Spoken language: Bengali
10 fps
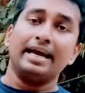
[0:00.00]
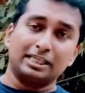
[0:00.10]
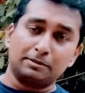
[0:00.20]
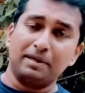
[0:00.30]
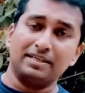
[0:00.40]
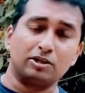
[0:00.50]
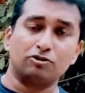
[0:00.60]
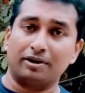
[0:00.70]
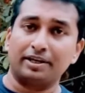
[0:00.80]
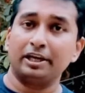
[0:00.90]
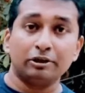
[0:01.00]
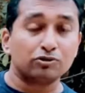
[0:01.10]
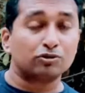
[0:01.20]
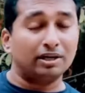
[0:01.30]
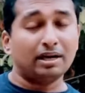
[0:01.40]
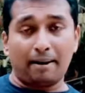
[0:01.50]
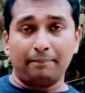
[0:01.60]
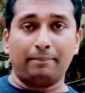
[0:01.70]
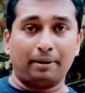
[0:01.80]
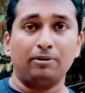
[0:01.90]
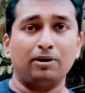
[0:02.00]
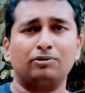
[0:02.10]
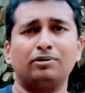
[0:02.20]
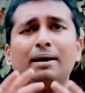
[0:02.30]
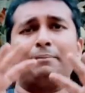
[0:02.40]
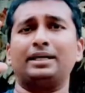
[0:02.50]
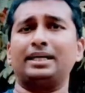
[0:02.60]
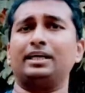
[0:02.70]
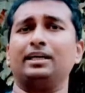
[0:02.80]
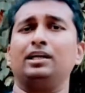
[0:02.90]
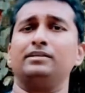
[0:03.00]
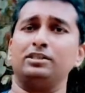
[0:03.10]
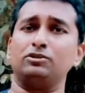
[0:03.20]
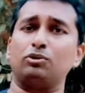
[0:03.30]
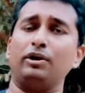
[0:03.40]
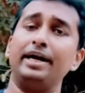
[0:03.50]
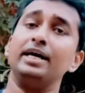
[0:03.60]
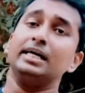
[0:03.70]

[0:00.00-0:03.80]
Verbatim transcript: এসপিএসএস অনেকে ইউজ করে আমরা ব্যবহার করে আমরা ডেটা অ্যানালাইসিস করে